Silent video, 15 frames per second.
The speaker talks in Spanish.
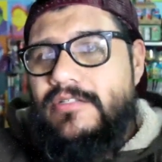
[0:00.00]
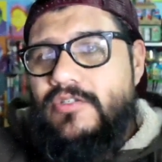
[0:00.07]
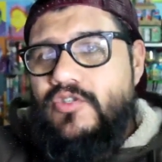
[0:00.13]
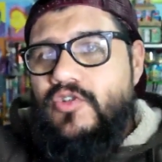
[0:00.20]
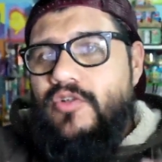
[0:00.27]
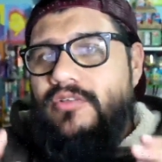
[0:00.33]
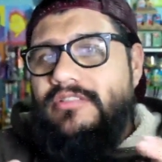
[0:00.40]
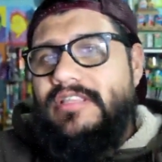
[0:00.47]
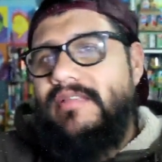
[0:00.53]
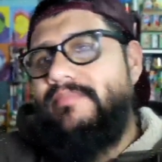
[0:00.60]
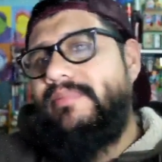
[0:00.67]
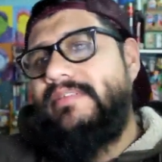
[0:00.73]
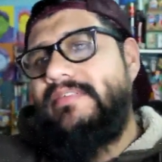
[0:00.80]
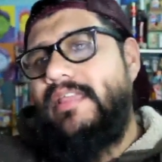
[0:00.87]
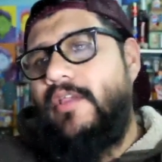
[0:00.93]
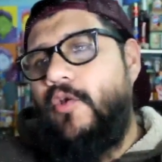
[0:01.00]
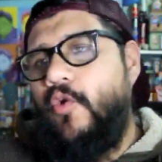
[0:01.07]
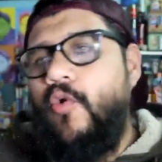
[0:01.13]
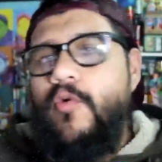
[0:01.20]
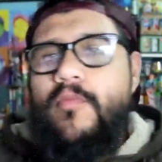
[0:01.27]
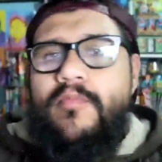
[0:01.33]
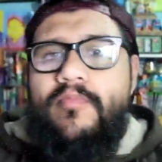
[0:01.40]
no siempre se
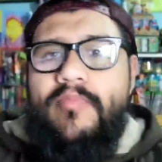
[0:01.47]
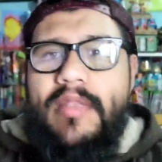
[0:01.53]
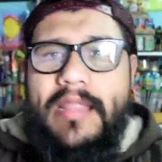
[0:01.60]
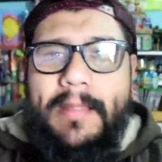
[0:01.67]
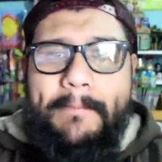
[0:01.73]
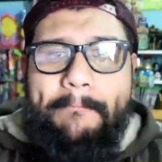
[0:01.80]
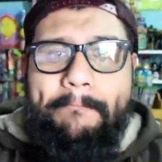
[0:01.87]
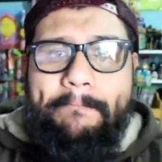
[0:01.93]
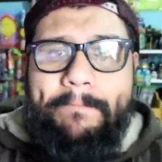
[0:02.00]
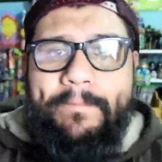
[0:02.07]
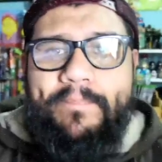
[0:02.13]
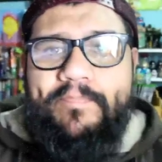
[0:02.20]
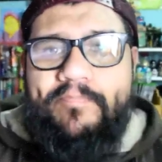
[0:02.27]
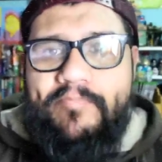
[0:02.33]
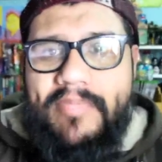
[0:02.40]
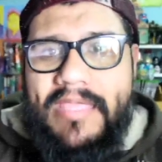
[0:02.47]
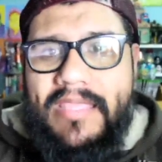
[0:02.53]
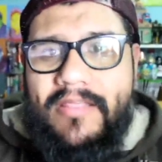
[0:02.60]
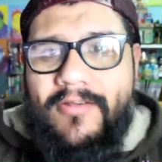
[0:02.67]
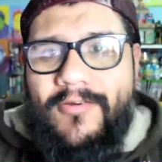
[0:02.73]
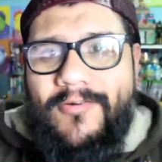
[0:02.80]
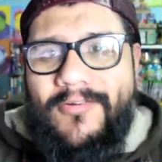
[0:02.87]
cumple,
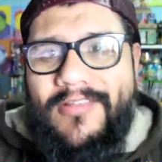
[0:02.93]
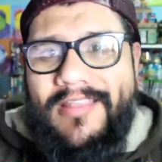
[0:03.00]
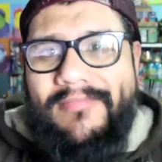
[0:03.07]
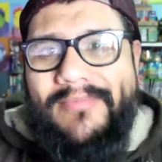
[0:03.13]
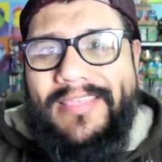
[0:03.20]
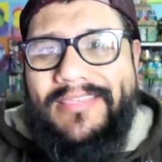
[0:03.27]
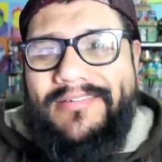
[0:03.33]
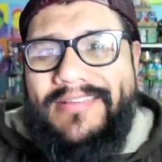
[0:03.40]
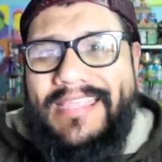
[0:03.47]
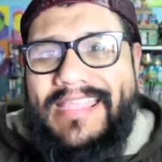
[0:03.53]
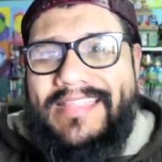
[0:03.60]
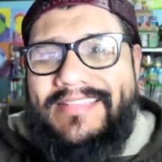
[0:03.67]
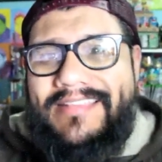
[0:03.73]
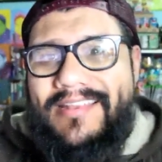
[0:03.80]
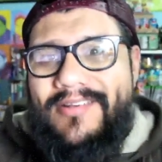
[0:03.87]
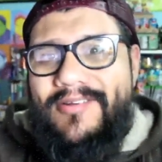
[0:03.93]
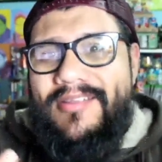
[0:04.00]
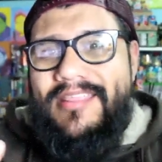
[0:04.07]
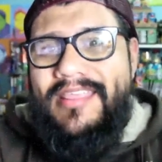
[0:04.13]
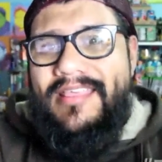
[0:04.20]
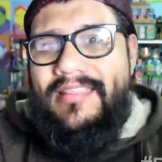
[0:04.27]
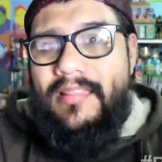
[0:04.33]
pero la mayoría de
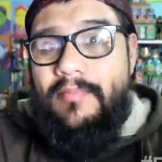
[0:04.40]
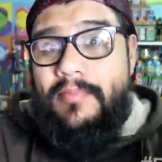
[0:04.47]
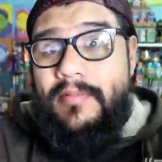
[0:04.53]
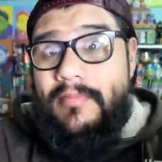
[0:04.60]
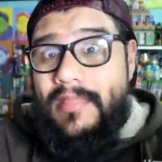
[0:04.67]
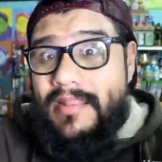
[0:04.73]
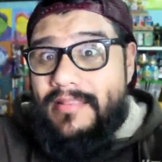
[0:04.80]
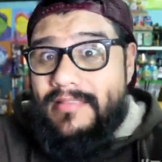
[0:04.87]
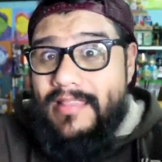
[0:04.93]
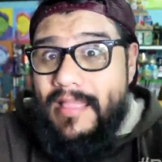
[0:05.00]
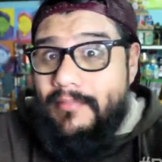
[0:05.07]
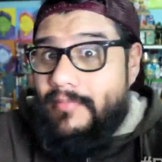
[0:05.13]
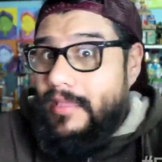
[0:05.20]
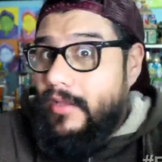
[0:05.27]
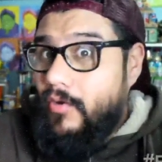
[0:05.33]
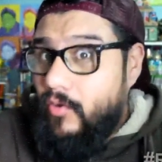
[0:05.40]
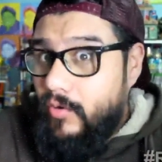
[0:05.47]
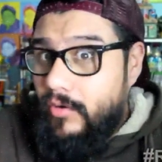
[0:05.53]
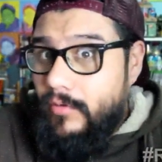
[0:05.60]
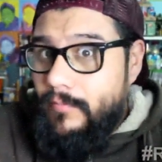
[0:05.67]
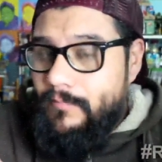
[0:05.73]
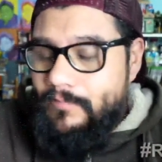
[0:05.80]
trilogías, la primera es la
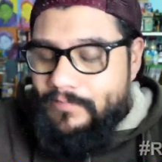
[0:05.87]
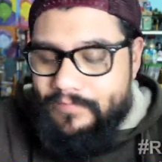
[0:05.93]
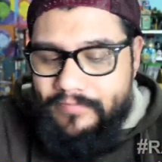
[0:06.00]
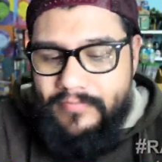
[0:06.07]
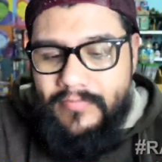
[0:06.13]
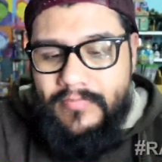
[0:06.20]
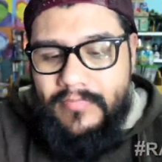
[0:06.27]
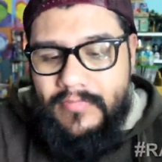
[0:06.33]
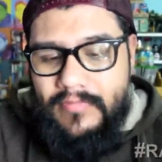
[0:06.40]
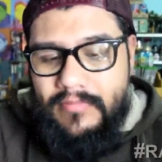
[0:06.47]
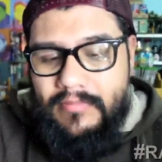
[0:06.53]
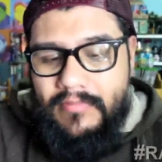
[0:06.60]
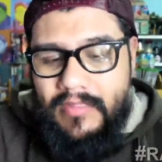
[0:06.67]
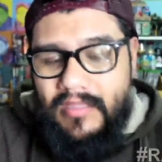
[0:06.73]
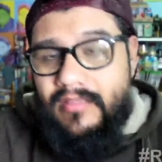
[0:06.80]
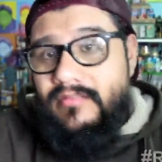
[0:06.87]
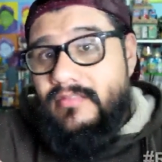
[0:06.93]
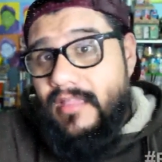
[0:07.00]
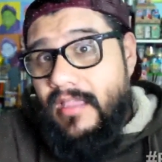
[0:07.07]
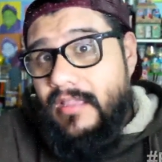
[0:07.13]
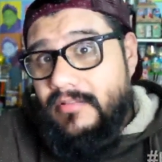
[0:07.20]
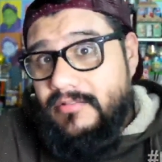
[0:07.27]
mejor, en
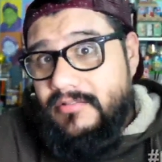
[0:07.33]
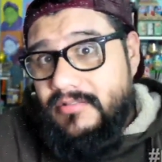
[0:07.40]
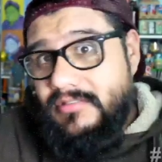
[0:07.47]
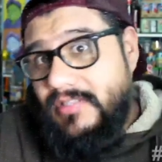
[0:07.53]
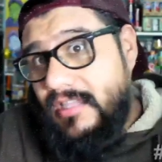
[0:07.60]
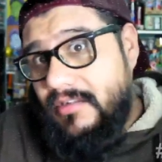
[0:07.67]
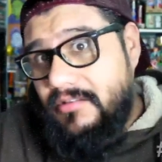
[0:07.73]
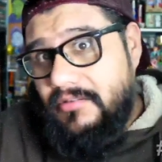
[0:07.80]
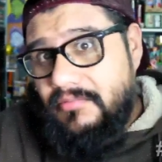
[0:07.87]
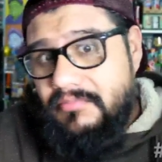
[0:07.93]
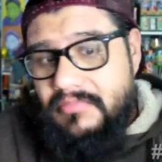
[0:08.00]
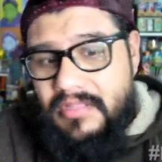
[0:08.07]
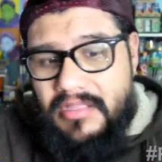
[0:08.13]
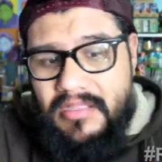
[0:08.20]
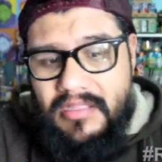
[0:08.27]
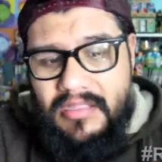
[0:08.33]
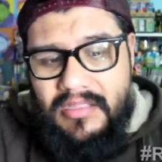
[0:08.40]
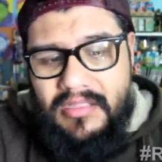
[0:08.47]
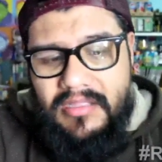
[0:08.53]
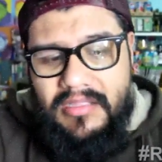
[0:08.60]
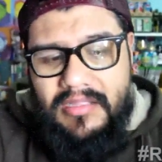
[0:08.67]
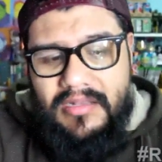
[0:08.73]
este caso es cierto.
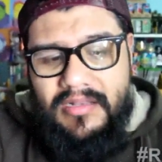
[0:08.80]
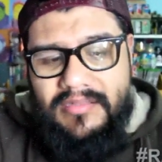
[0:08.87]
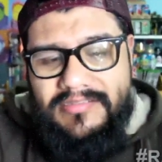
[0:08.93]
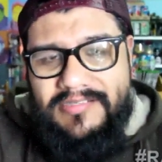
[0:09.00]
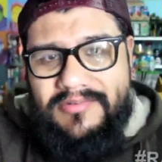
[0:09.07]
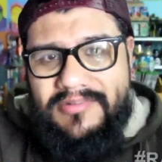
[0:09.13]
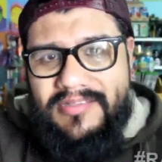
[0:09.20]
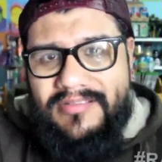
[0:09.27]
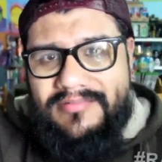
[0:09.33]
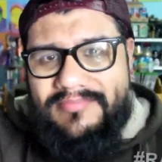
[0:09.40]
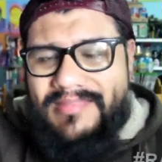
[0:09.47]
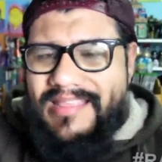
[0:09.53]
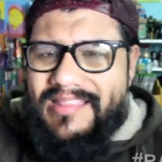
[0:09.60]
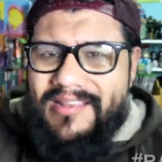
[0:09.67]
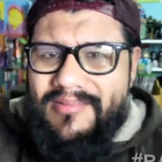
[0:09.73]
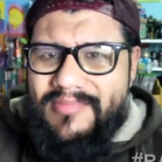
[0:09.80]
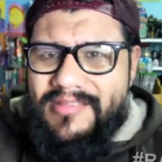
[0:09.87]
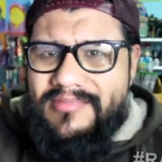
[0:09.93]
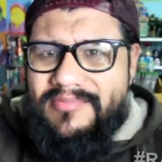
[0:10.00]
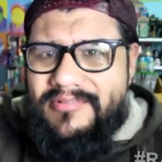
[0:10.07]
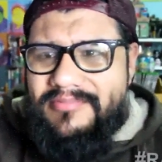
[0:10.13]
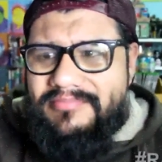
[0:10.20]
La segunda es más de lo
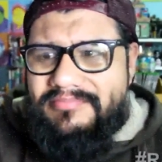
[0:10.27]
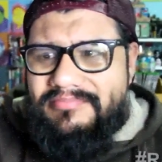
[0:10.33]
mismo,